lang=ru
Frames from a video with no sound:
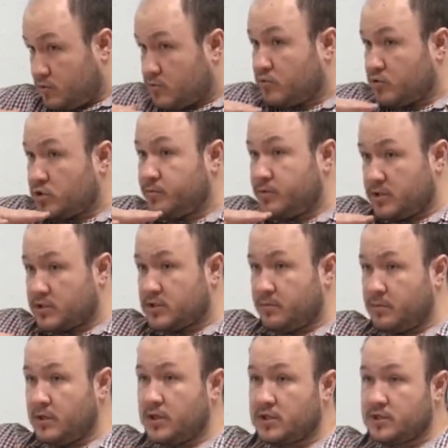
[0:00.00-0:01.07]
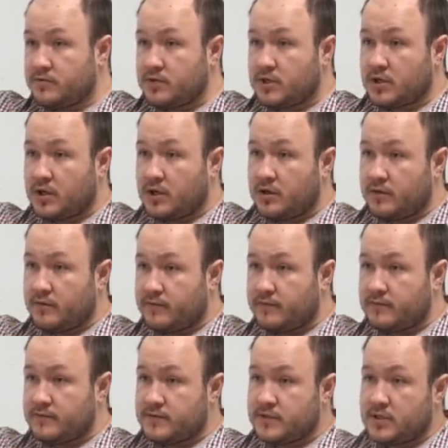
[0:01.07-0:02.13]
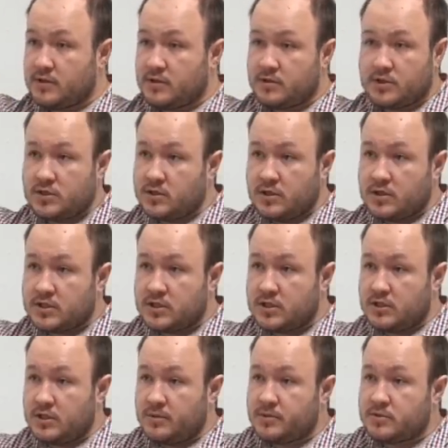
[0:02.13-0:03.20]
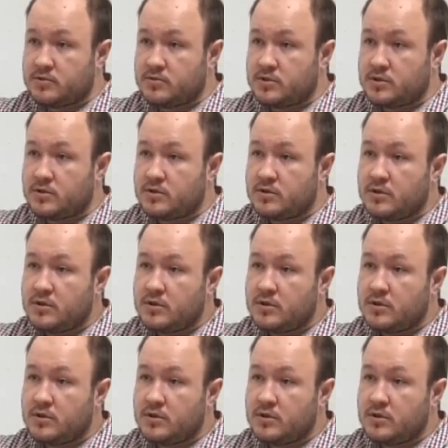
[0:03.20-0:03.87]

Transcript: тоже была стабильность вот такая в цены, цены не росли, да, по вот сути? Вот у нас